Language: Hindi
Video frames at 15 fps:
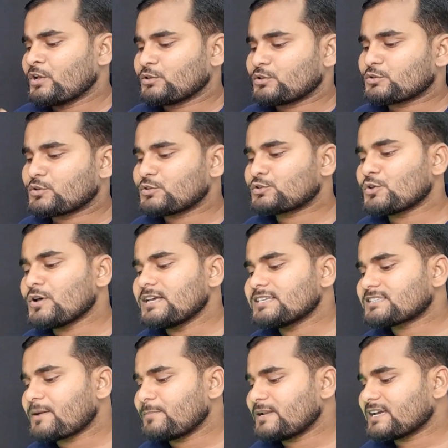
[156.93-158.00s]
तो दोस्तों
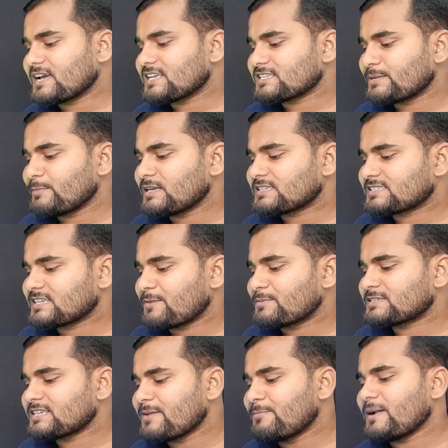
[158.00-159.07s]
इस एप्लीकेशन में
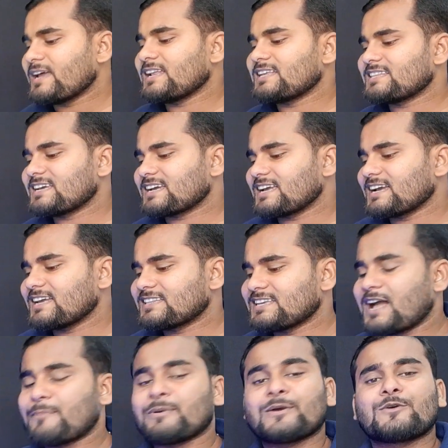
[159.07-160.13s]
सबसे पहले देखेंगे तो
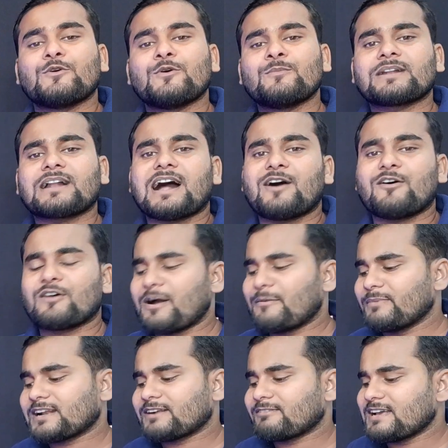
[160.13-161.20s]
यहाँ पे घूम रहा होगा
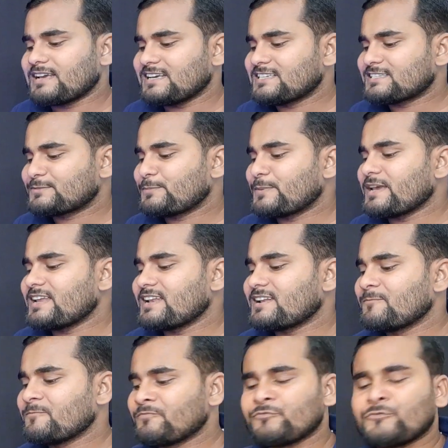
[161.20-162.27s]
मेरे भाई
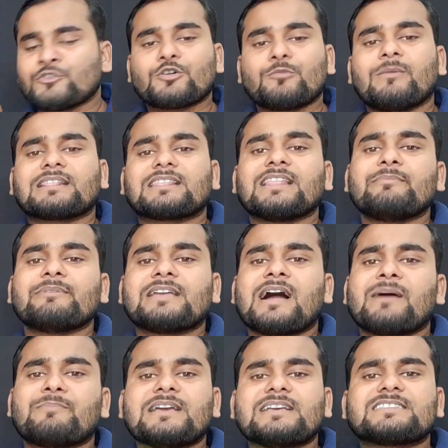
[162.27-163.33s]
स्पिन तो मतलब
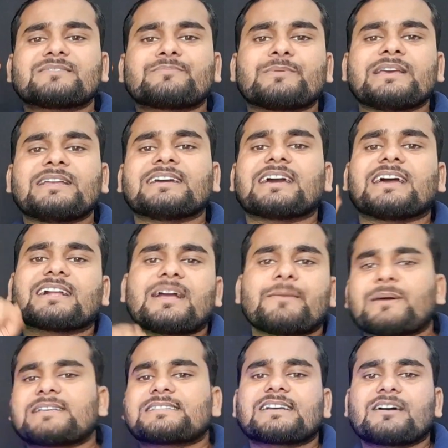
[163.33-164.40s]
यहाँ पे स्पिन करके
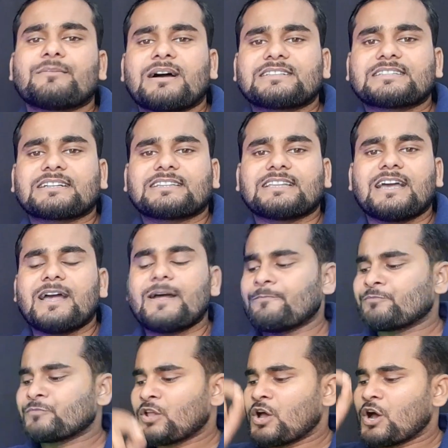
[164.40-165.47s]
पैसे कमा सकते हैं
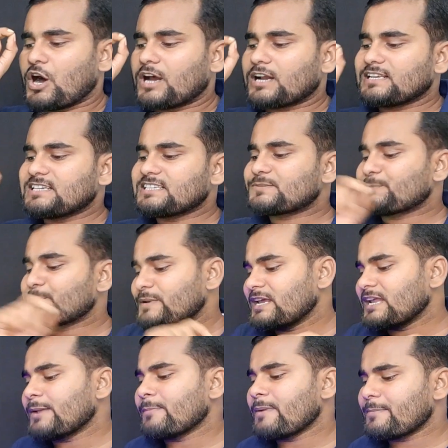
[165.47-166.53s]
और इस
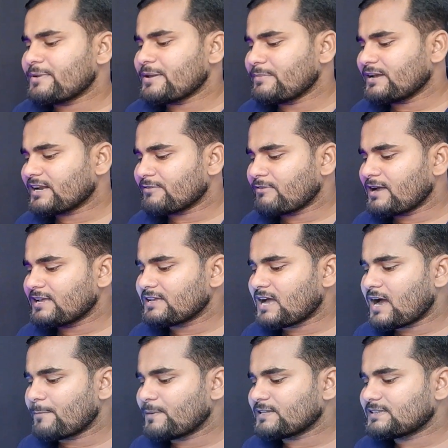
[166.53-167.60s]
पिन में भी मेरे भाई
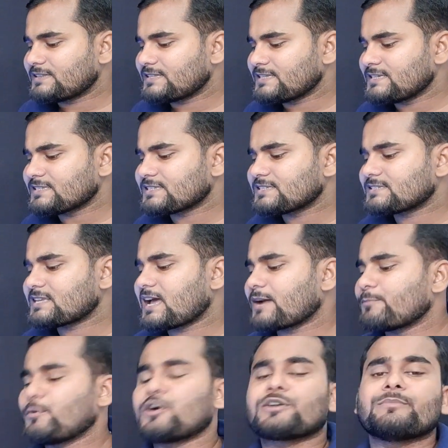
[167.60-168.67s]
यहाँ पे 30
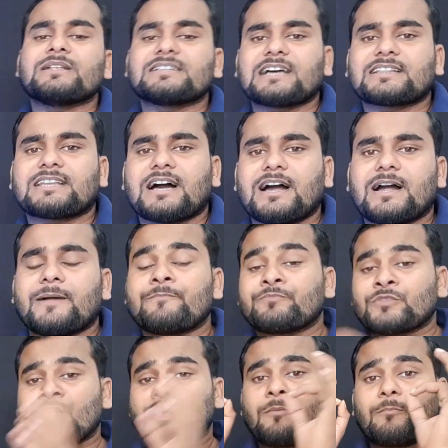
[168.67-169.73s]
जैकपॉट मिल जाता है
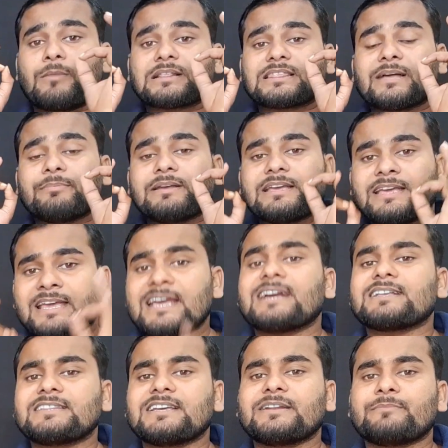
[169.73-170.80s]
मतलब
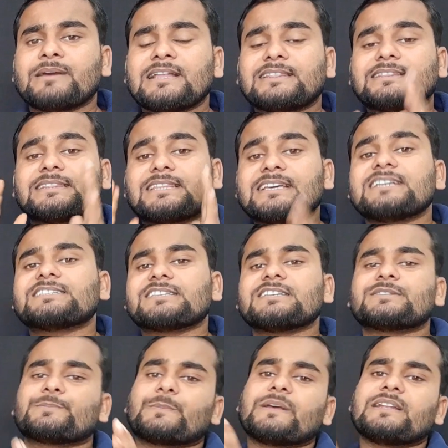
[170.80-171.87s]
एक दिन में 30
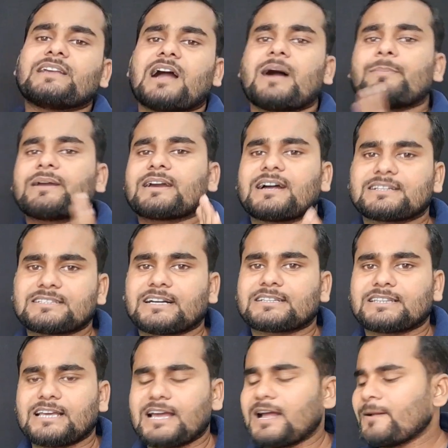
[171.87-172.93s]
स्पिन यहाँ पे कर
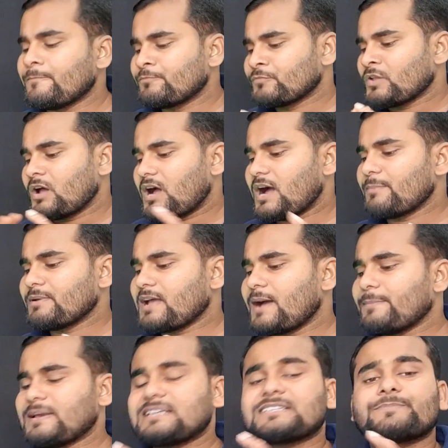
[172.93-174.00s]
सकते हैं अब यहाँ
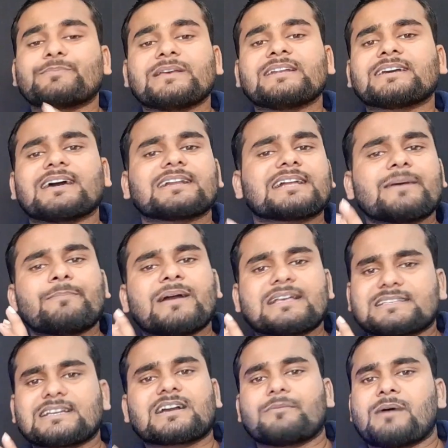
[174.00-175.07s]
पे स्पिन करके
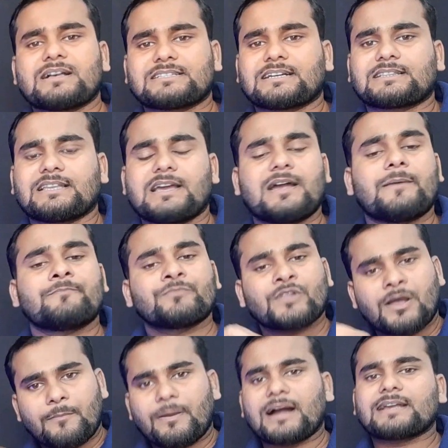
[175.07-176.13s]
पैसे कमा सकते हैं
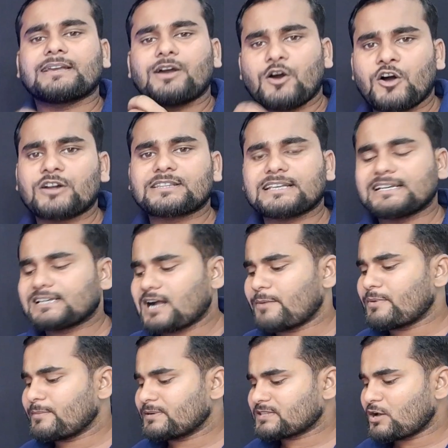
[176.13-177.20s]
बाकी और तरीका
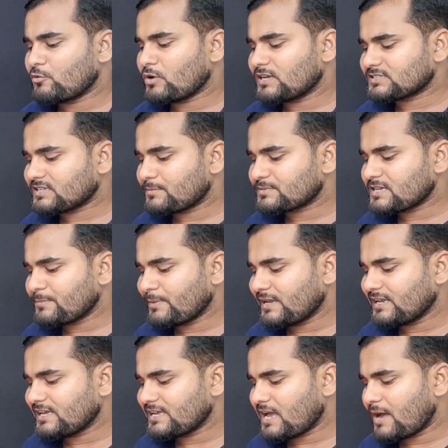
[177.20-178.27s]
मैं बताऊंगा सबसे
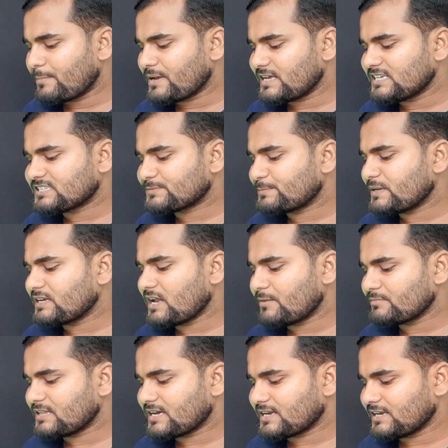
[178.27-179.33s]
पहले यहाँ पे स्पिन
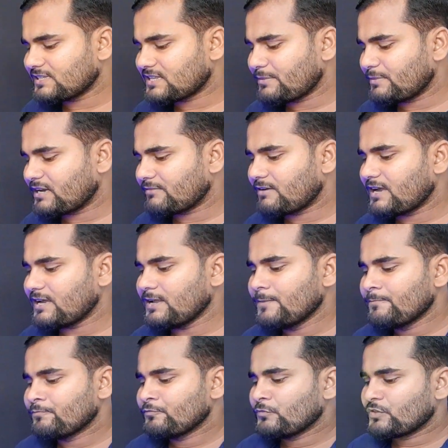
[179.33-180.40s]
हम देख लेते हैं मेरे भाई
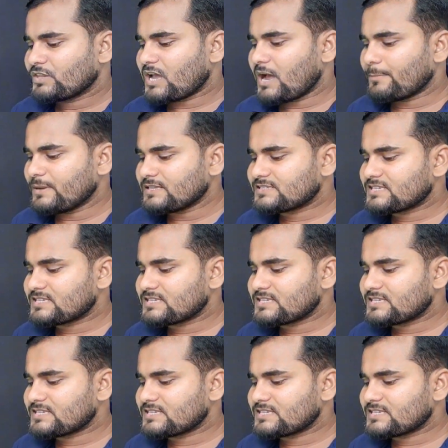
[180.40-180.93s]
तो यहाँ पे